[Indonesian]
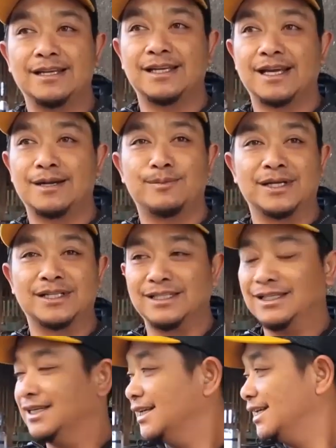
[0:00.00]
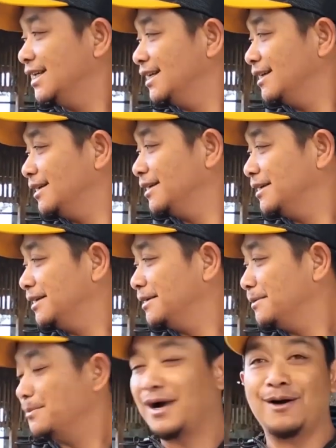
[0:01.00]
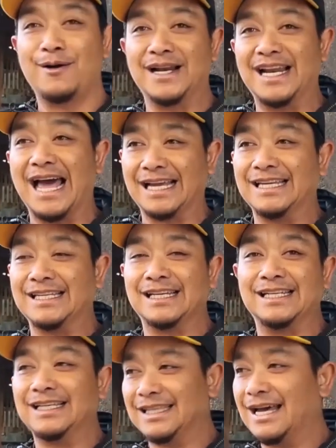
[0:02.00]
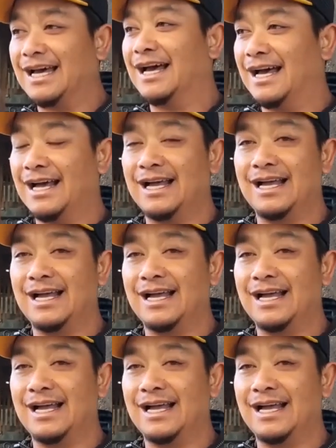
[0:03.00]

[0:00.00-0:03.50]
ini kan masih mengawali lagi jadi yeah. kita